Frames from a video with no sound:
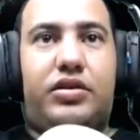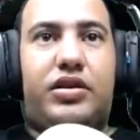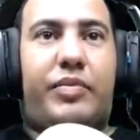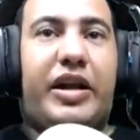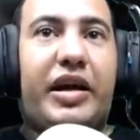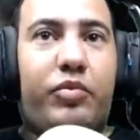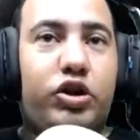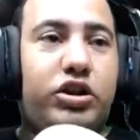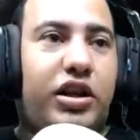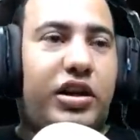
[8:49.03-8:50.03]
طب انا
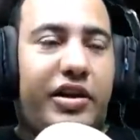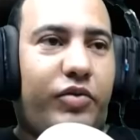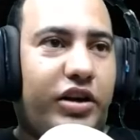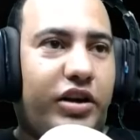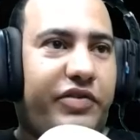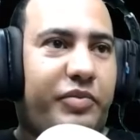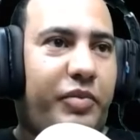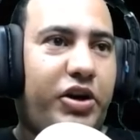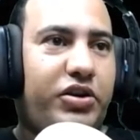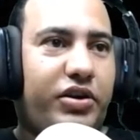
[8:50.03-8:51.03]
مت ليه انا وقعت في
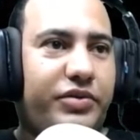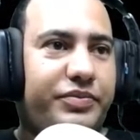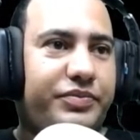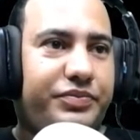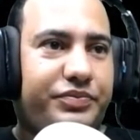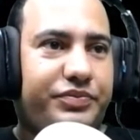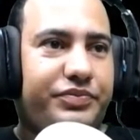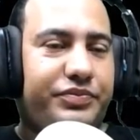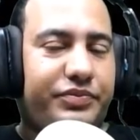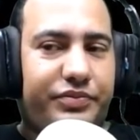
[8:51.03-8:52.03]
الميه
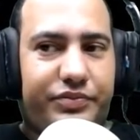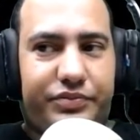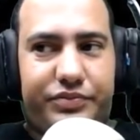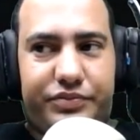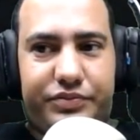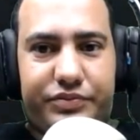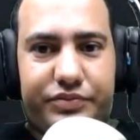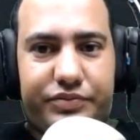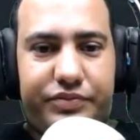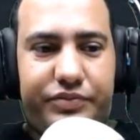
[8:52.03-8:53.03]
ما انت مش
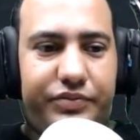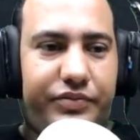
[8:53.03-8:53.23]
غويط مسافه